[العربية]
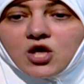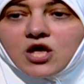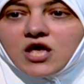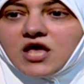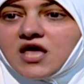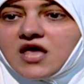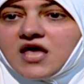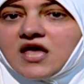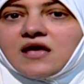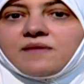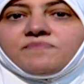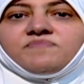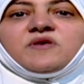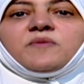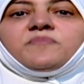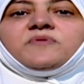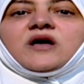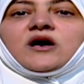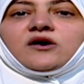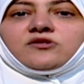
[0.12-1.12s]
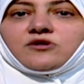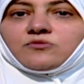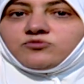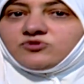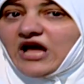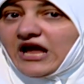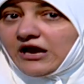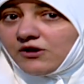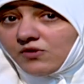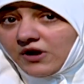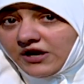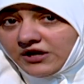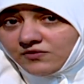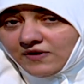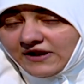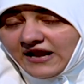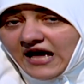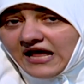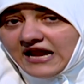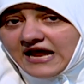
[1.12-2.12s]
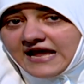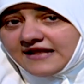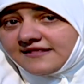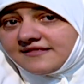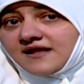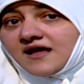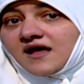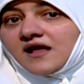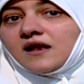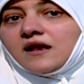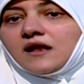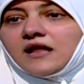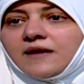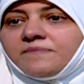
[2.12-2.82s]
آه، ابني بيغضب وده حلو عنوان حلقتنا